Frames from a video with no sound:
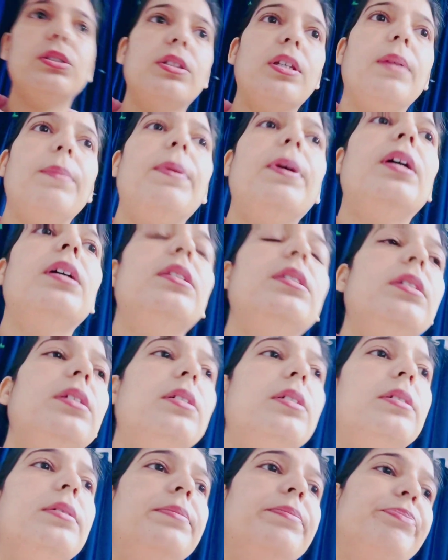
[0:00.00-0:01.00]
उसके बाद
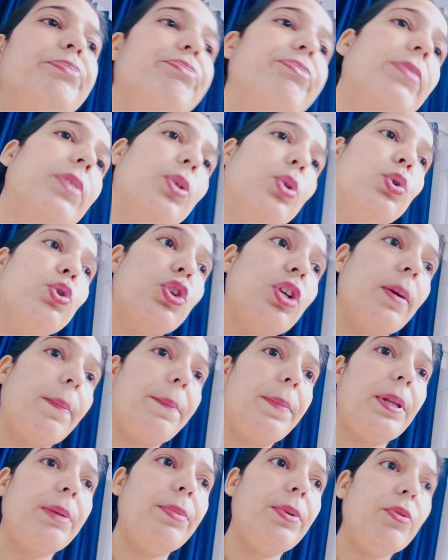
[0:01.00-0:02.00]

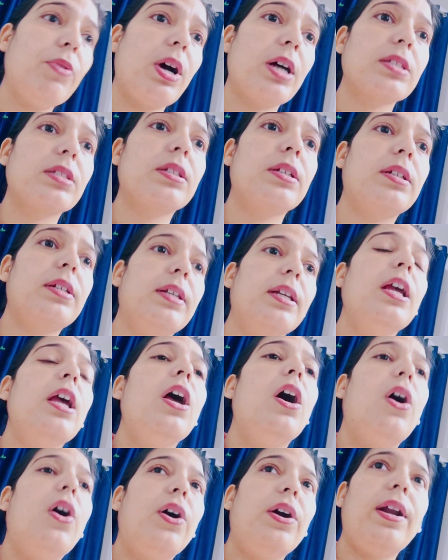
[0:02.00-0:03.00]
कपड़े भी वॉश करने
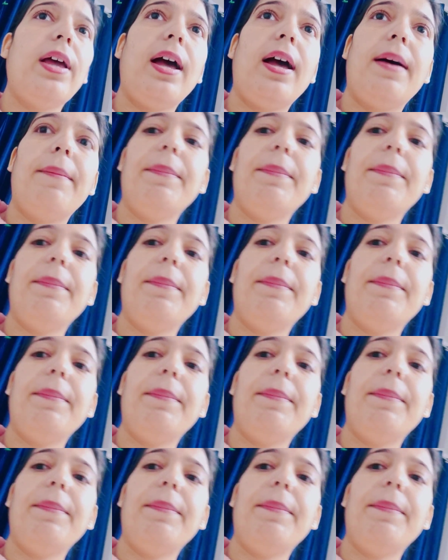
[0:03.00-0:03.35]
और